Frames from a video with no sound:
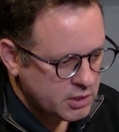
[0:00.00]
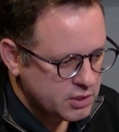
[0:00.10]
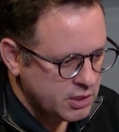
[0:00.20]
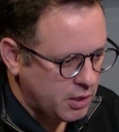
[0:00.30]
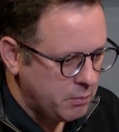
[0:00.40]

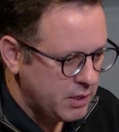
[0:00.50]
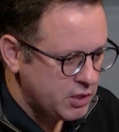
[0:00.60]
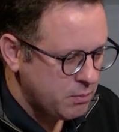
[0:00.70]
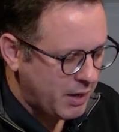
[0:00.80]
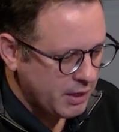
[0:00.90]

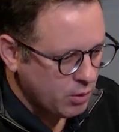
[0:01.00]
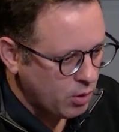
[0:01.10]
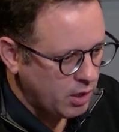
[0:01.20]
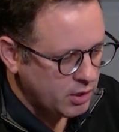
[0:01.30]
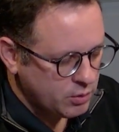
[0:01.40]
geralmente
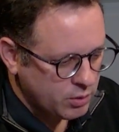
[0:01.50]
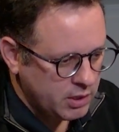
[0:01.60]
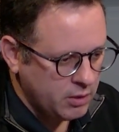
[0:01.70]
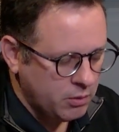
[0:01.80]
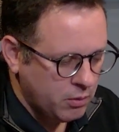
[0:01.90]
maior do
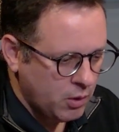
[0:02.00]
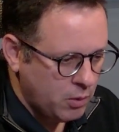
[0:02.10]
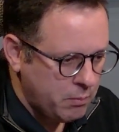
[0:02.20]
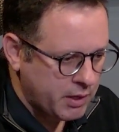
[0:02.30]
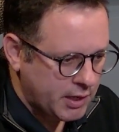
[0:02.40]
que o,
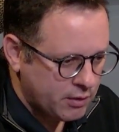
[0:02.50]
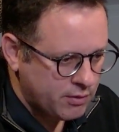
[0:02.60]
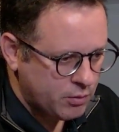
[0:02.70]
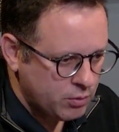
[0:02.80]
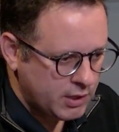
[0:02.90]
o mercado
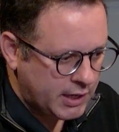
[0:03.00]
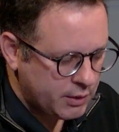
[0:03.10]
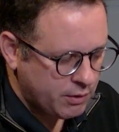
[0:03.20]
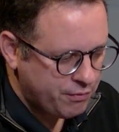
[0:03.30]
secundário.